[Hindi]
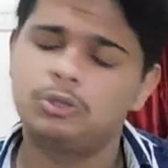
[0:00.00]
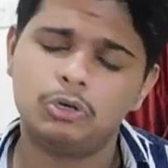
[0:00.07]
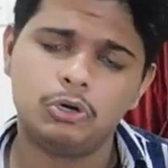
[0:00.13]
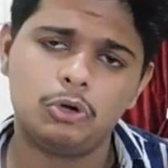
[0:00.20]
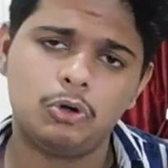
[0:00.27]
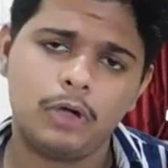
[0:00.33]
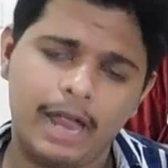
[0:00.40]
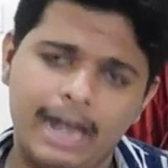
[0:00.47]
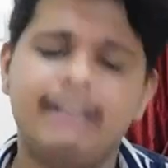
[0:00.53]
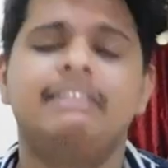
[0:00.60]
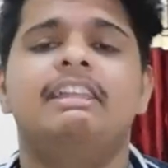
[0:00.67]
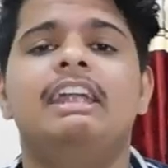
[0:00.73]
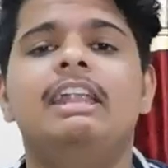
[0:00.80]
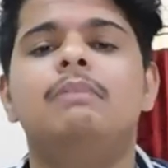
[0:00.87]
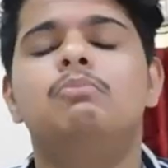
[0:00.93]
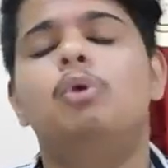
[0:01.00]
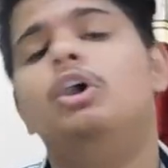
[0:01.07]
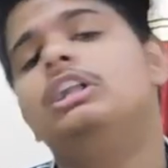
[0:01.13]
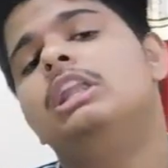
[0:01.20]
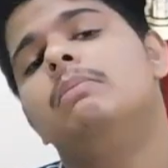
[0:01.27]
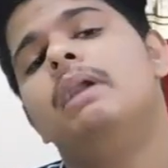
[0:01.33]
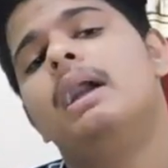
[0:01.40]
तो एट द एंड
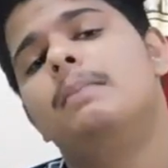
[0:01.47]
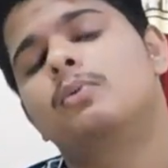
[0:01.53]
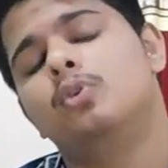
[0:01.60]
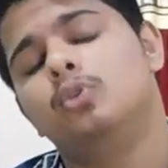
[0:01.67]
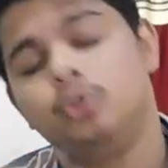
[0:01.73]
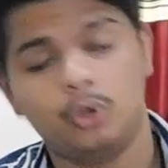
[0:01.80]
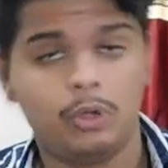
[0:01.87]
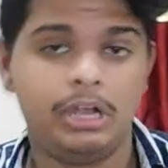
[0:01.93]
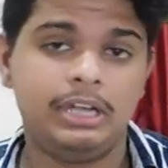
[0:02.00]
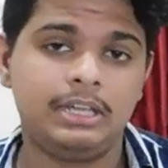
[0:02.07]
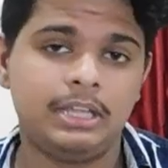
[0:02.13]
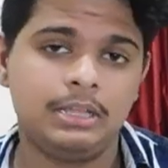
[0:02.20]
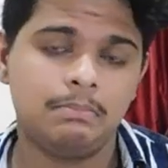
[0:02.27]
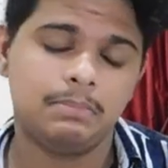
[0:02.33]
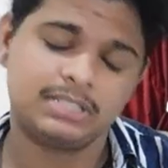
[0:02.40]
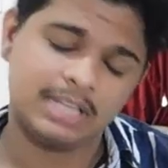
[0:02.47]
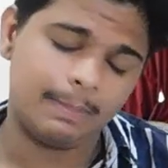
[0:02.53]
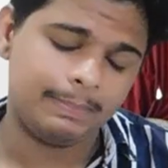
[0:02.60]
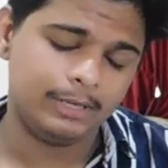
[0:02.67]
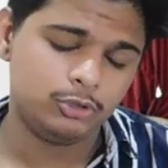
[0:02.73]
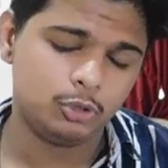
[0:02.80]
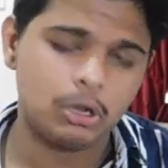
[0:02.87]
मॉडल भाई आपको नो हेट बस
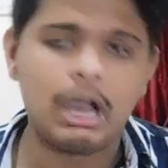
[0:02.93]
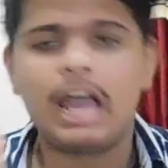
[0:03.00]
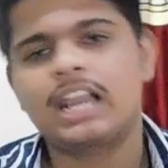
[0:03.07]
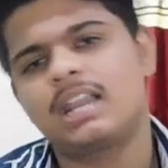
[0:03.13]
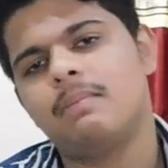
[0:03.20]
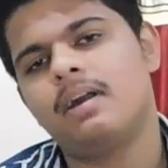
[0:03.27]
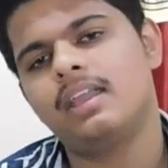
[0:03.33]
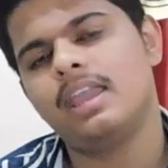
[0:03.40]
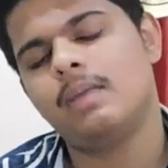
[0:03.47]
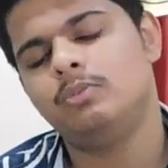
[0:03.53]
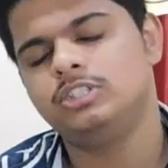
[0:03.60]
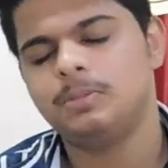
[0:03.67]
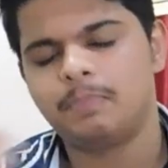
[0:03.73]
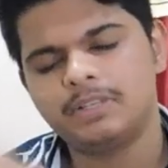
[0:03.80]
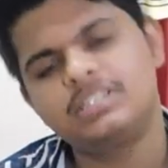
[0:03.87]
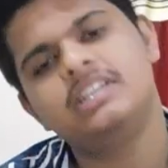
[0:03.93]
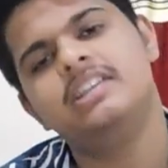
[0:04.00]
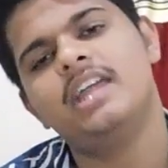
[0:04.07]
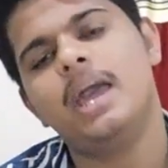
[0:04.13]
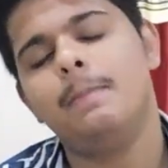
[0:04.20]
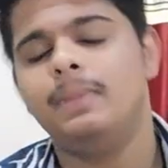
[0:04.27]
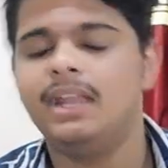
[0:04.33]
आपने जो कारनामा किया मुझे
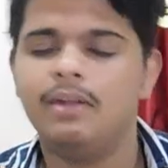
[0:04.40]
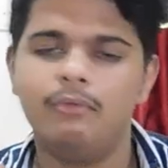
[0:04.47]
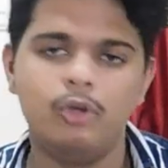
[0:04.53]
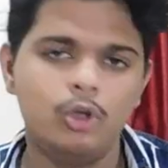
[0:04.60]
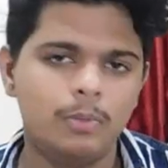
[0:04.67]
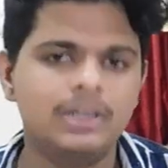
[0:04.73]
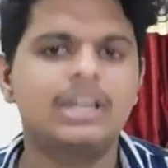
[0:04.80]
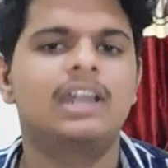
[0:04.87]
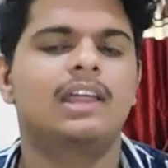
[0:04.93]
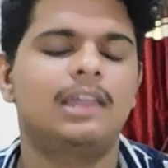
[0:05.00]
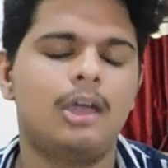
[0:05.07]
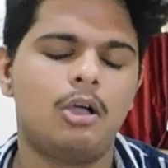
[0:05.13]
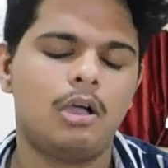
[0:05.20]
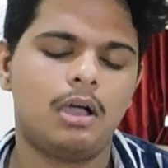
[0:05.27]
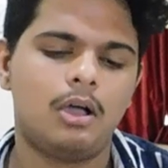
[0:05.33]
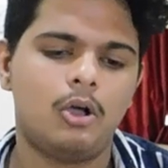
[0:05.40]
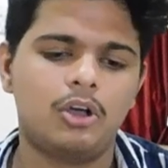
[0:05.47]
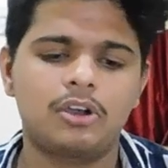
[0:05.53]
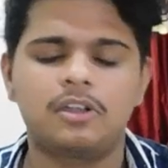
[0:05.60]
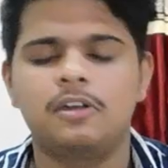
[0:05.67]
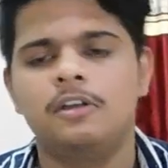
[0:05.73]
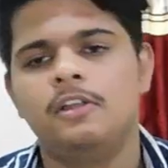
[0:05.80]
पसंद नहीं आया मैंने वीडियो बना डाला
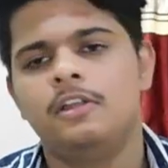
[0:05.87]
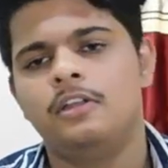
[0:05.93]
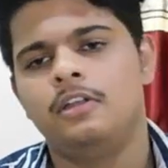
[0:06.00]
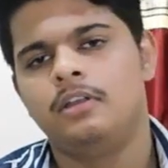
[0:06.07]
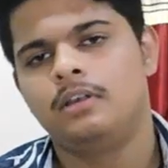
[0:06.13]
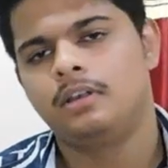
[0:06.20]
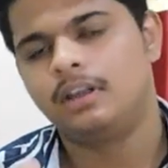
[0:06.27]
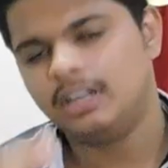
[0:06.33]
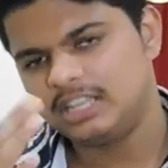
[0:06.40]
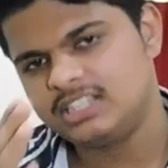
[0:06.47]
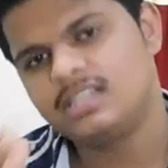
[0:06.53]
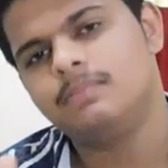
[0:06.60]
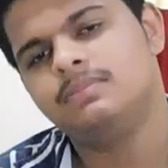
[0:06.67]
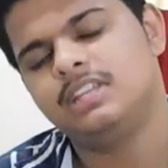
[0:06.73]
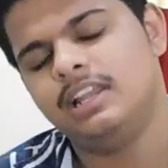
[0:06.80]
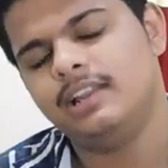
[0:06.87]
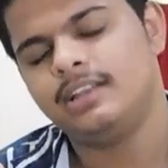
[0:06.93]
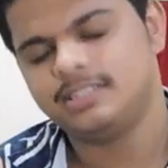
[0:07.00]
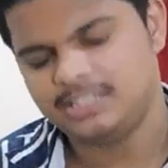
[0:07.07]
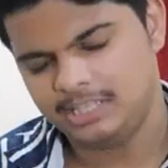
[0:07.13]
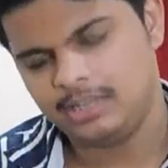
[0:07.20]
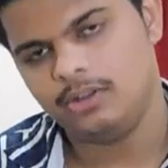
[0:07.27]
और क्रिटिसिज्म
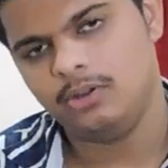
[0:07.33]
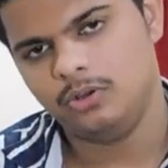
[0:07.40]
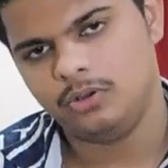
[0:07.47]
झेलना सीख लो